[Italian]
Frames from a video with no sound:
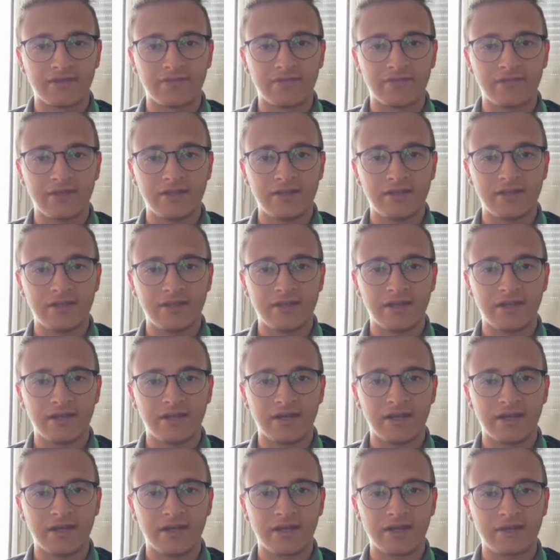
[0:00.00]
Viene
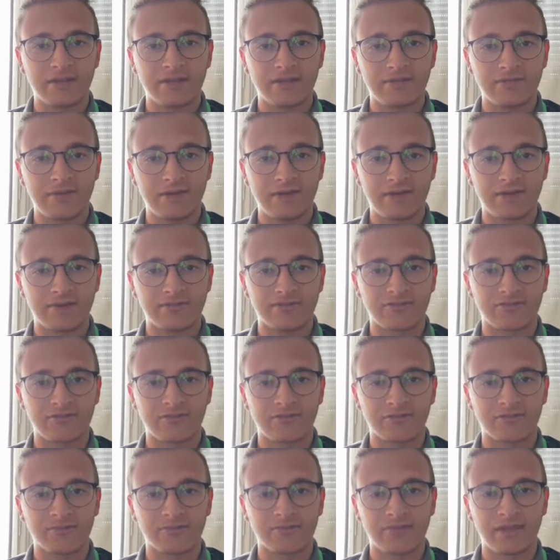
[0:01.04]
a
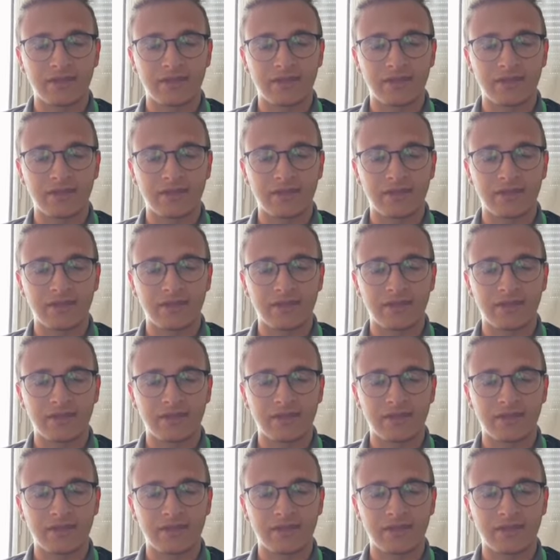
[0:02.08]
chiamarci